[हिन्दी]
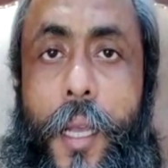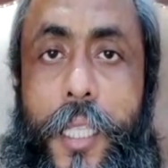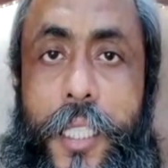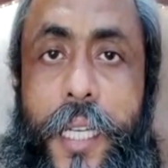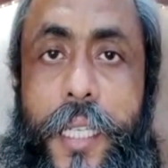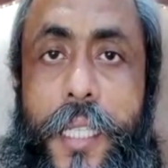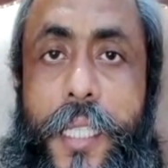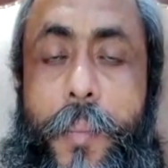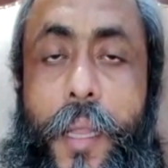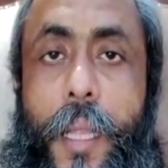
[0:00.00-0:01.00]
अच्छे रिजल्ट
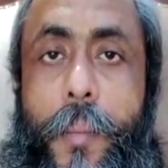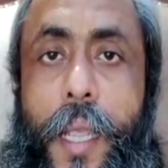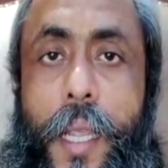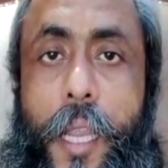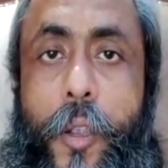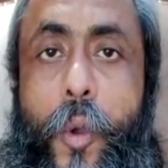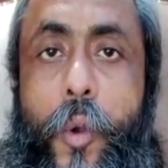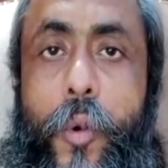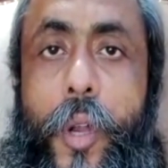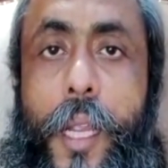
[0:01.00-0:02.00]
से मतलब है कि
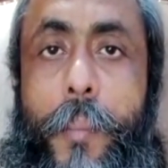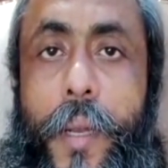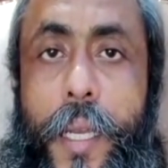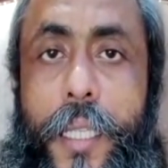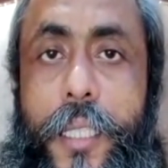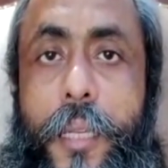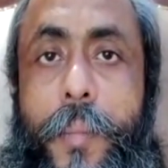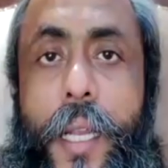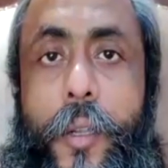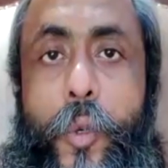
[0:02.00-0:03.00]
कोरोना के मरीज
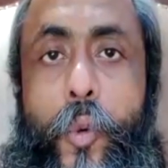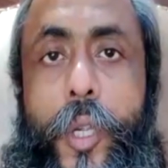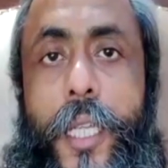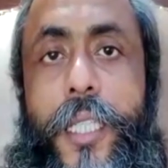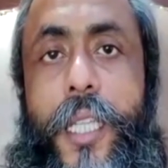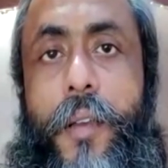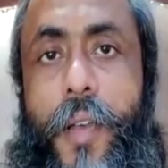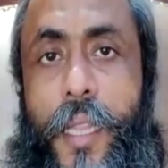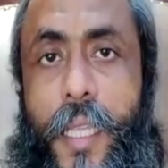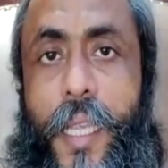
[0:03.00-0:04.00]
जिनमें टू डीजी
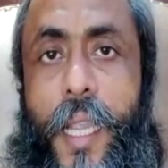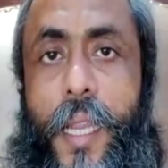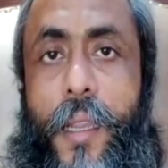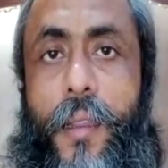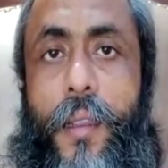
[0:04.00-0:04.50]
दवा दी गई